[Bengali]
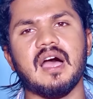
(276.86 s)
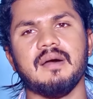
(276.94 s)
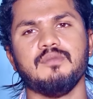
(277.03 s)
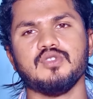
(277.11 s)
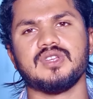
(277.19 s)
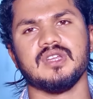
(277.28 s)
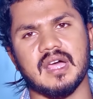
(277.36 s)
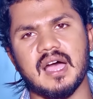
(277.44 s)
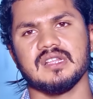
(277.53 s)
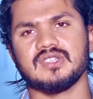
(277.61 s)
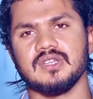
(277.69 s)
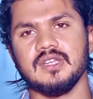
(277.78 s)
না বুঝে না
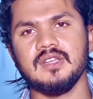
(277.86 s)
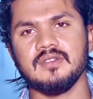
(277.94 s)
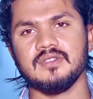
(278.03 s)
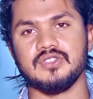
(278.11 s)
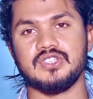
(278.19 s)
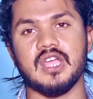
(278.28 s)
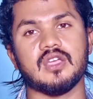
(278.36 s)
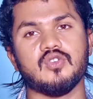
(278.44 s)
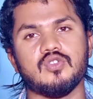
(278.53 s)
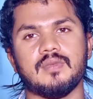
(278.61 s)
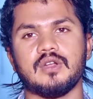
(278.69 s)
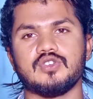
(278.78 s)
জেনে যে
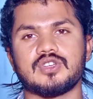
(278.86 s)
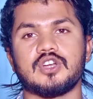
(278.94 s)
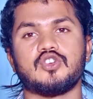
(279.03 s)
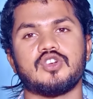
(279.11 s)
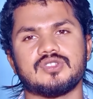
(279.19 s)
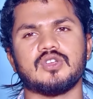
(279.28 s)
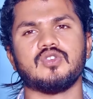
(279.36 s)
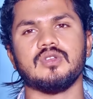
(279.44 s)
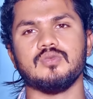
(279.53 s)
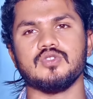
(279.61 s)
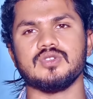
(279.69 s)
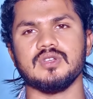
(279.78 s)
কোনো মানুষকে টর্চার করে
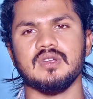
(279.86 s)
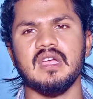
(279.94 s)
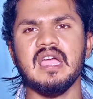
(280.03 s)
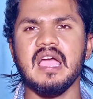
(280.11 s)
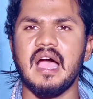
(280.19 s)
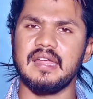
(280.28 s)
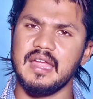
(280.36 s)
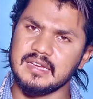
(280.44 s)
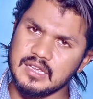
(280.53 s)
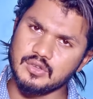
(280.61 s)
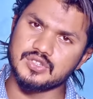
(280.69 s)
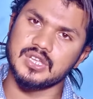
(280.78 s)
বসে আর
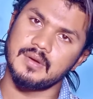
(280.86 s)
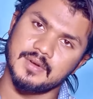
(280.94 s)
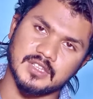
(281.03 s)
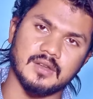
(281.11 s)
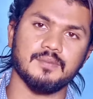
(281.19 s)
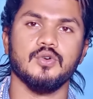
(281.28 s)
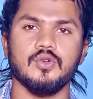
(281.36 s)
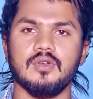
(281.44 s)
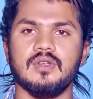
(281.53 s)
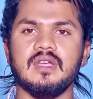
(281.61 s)
এটাই হচ্ছে আমাদের ভুল